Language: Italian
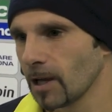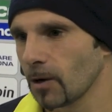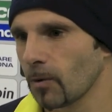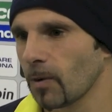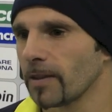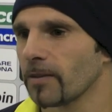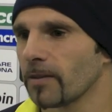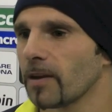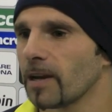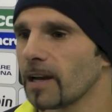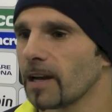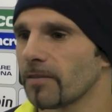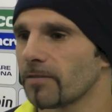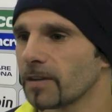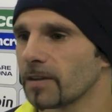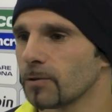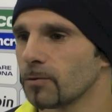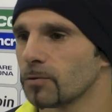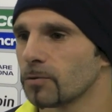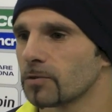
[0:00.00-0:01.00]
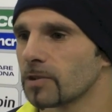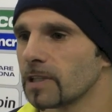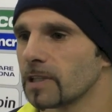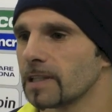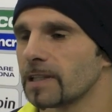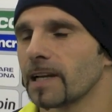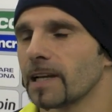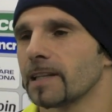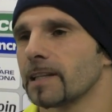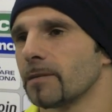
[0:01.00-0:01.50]
quando hai la fiducia
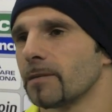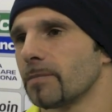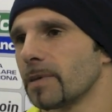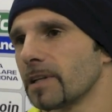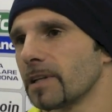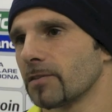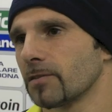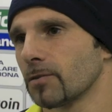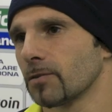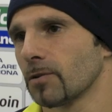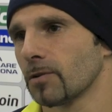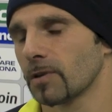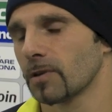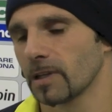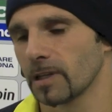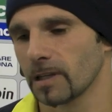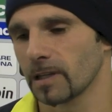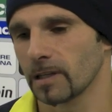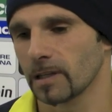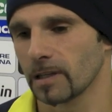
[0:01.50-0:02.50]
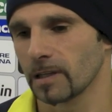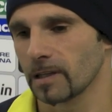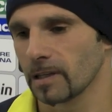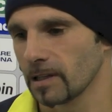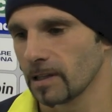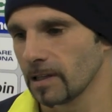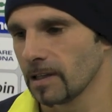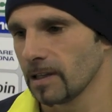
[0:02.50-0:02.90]
di tante persone